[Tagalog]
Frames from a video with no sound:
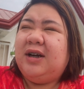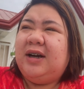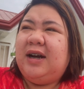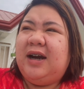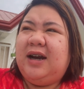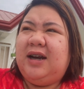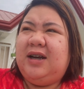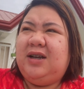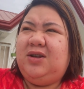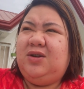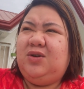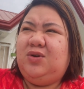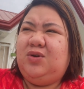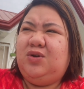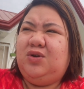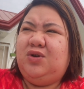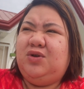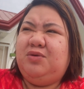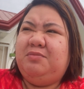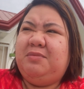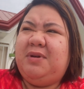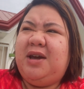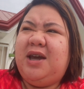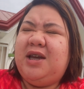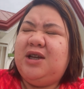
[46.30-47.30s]

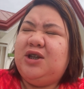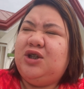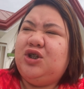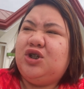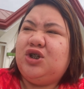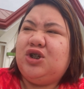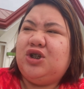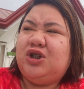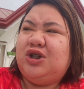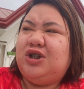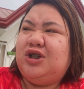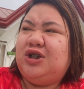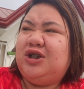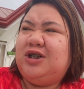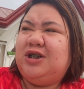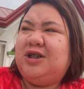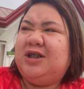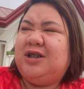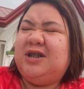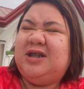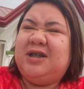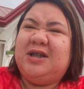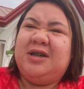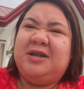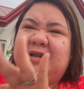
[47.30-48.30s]
ano, medyo
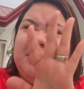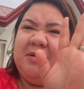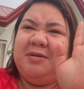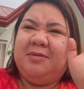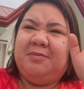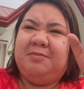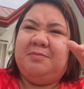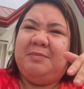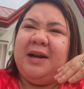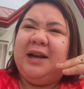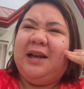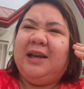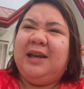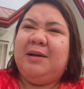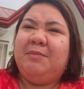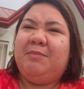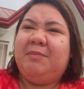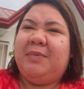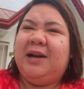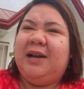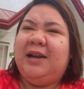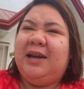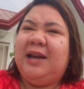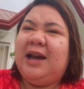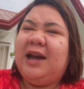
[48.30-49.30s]

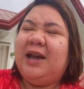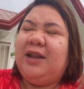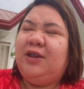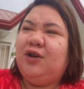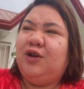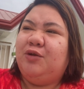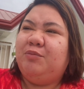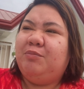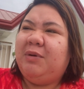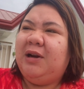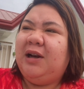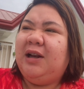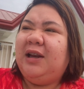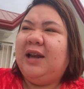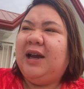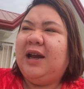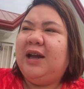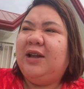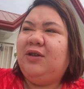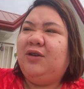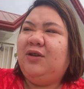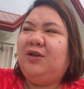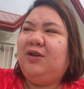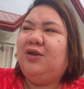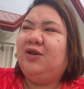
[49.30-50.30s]
palya-palyado,
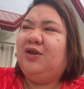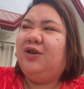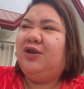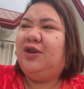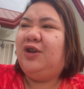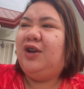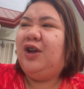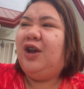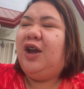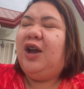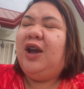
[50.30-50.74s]
palyado yun.